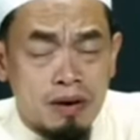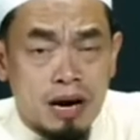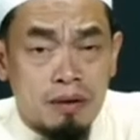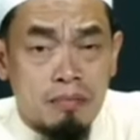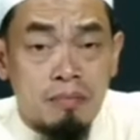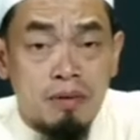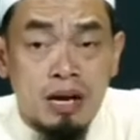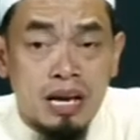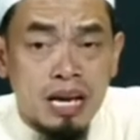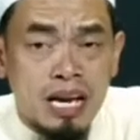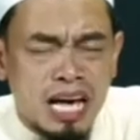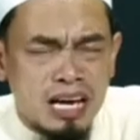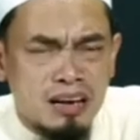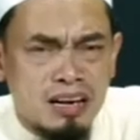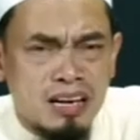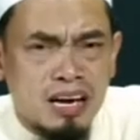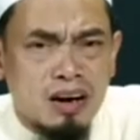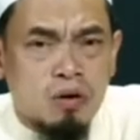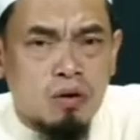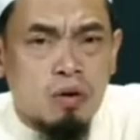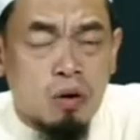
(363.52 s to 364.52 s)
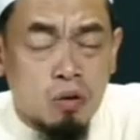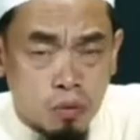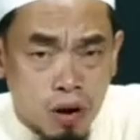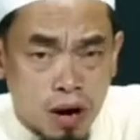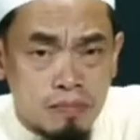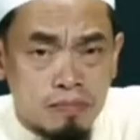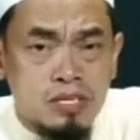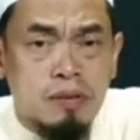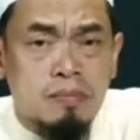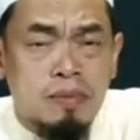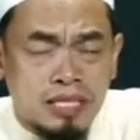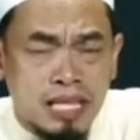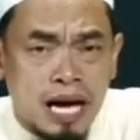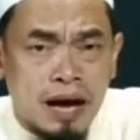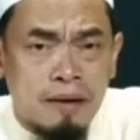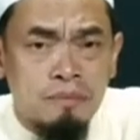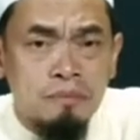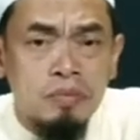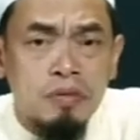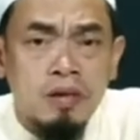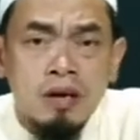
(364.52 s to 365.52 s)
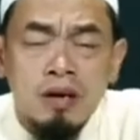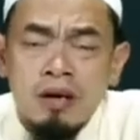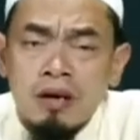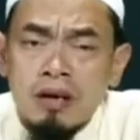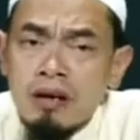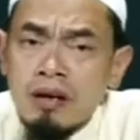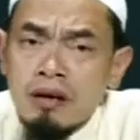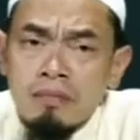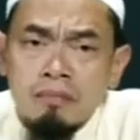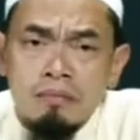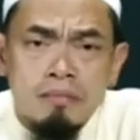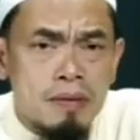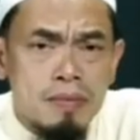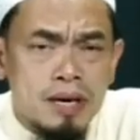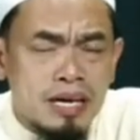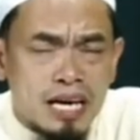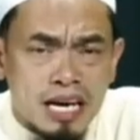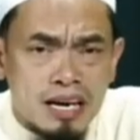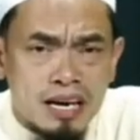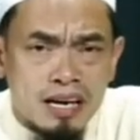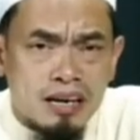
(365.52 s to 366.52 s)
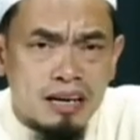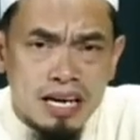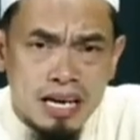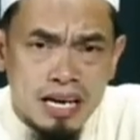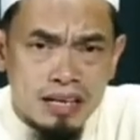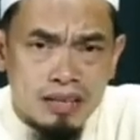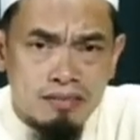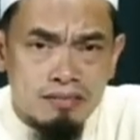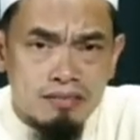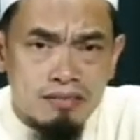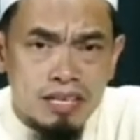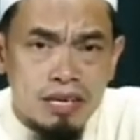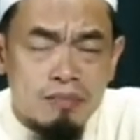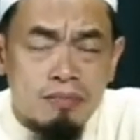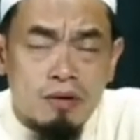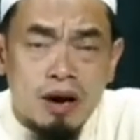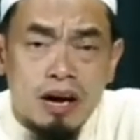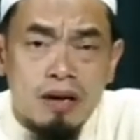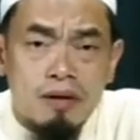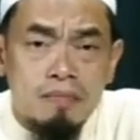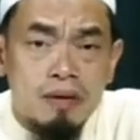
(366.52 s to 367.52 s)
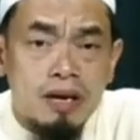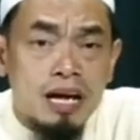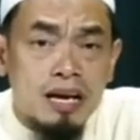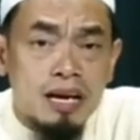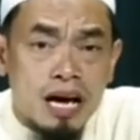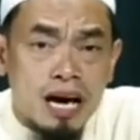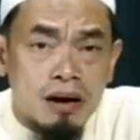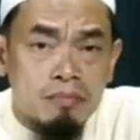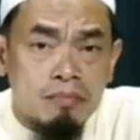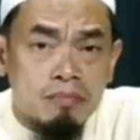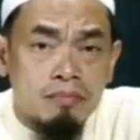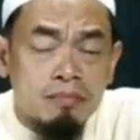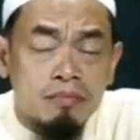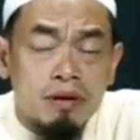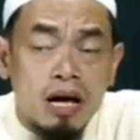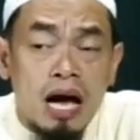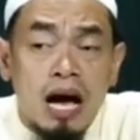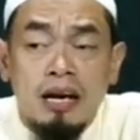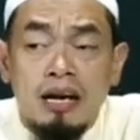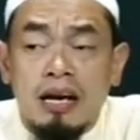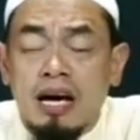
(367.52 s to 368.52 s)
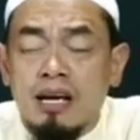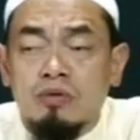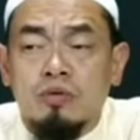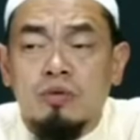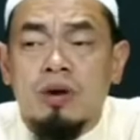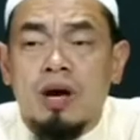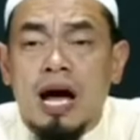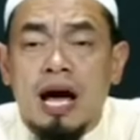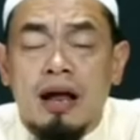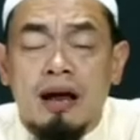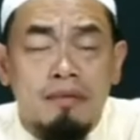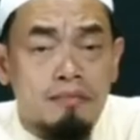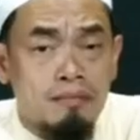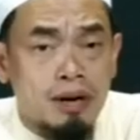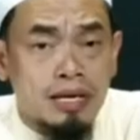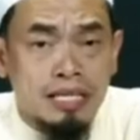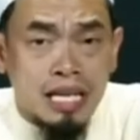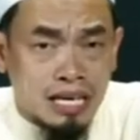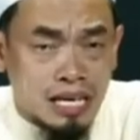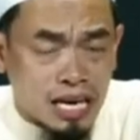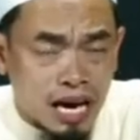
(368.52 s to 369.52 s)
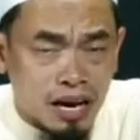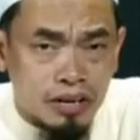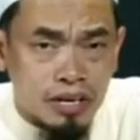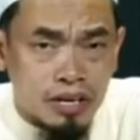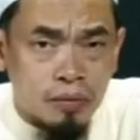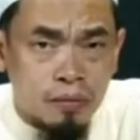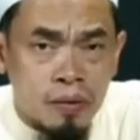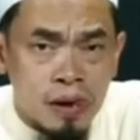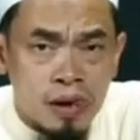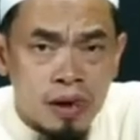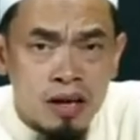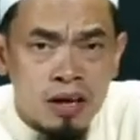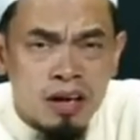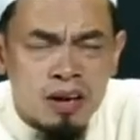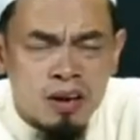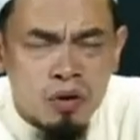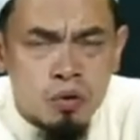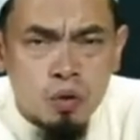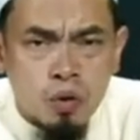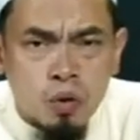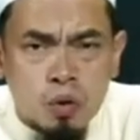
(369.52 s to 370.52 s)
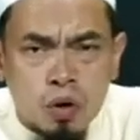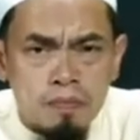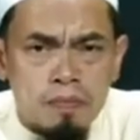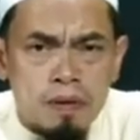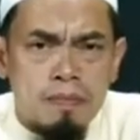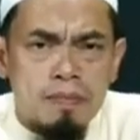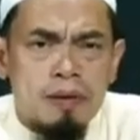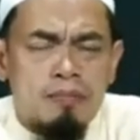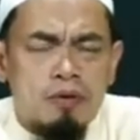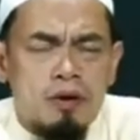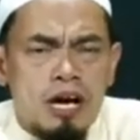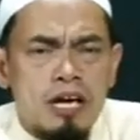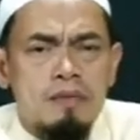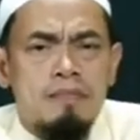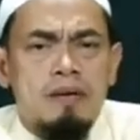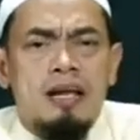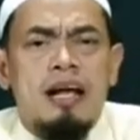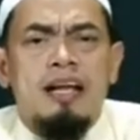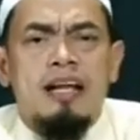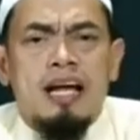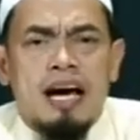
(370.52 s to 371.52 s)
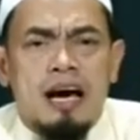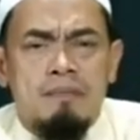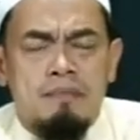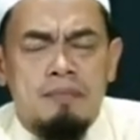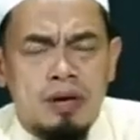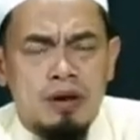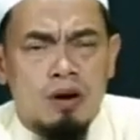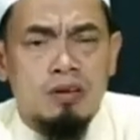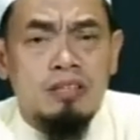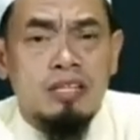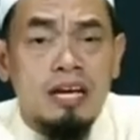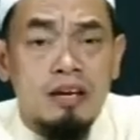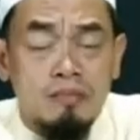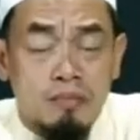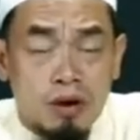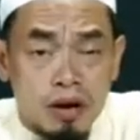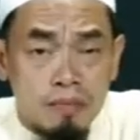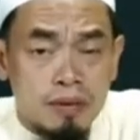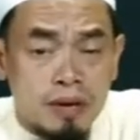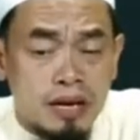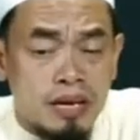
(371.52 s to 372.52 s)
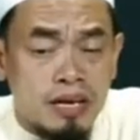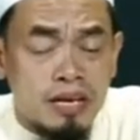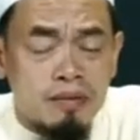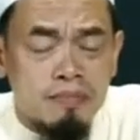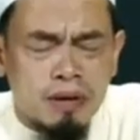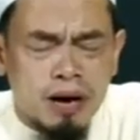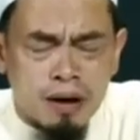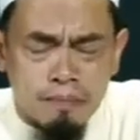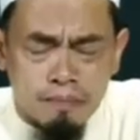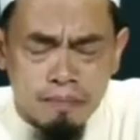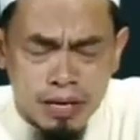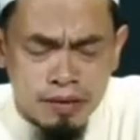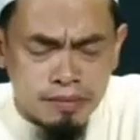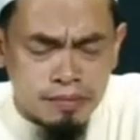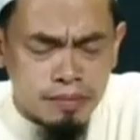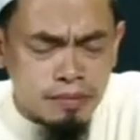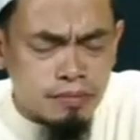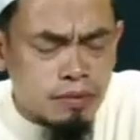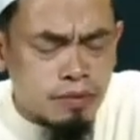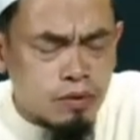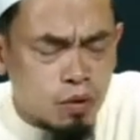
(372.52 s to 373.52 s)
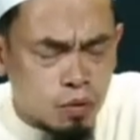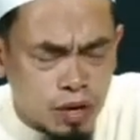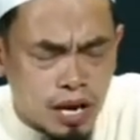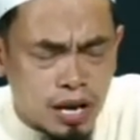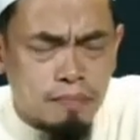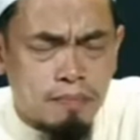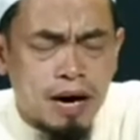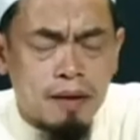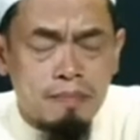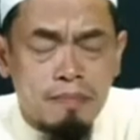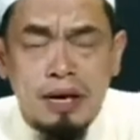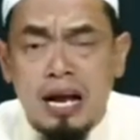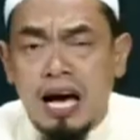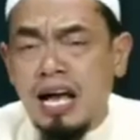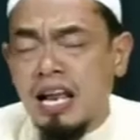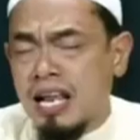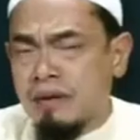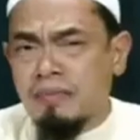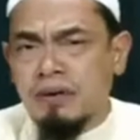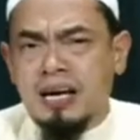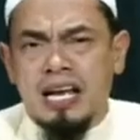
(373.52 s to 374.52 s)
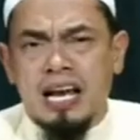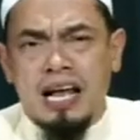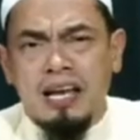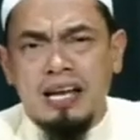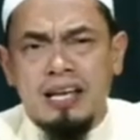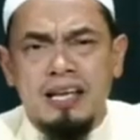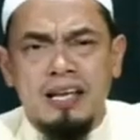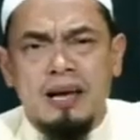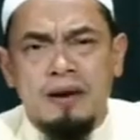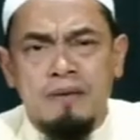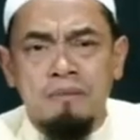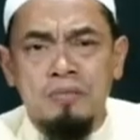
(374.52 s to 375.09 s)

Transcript: มในเรื่องของความสมถะไม่มีใครเคยเห็นอิบราฮิมบินอัดฮัมอ่านอัลกุรอานแม้แต่ครั้งเดียวคนแบบอิบราฮิมบินอัดฮัมพี่น้องท่านอิบราฮิมเป็นอิมามเป็นอุลามะเป็นอาเลมขนาดนี้เนี่ย